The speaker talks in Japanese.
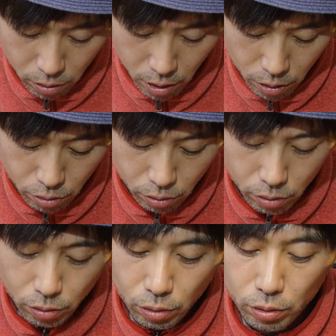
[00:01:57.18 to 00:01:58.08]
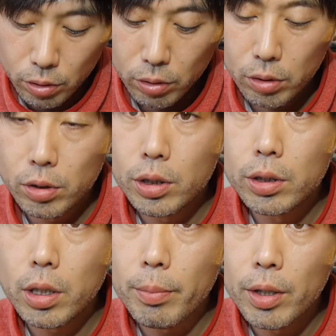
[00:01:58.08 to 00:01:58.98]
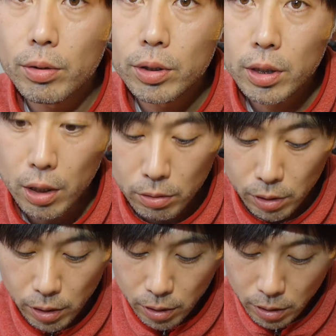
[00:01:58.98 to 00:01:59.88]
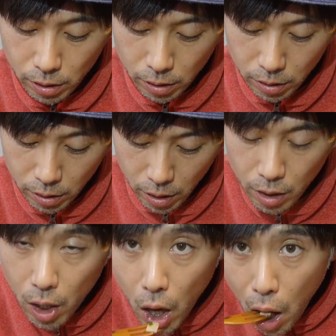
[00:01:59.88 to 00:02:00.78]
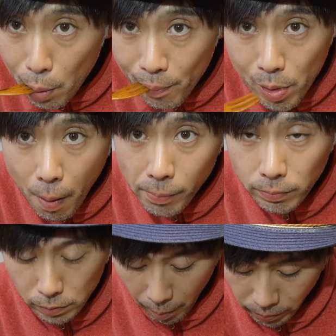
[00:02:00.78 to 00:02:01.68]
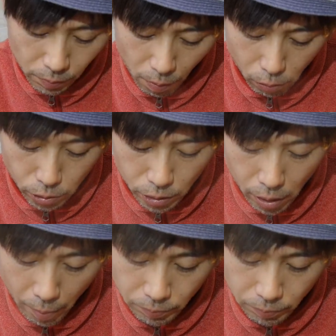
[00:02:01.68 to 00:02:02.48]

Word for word: チャーシュー、ちょっとちっちゃめの四角い、ね。美味しい。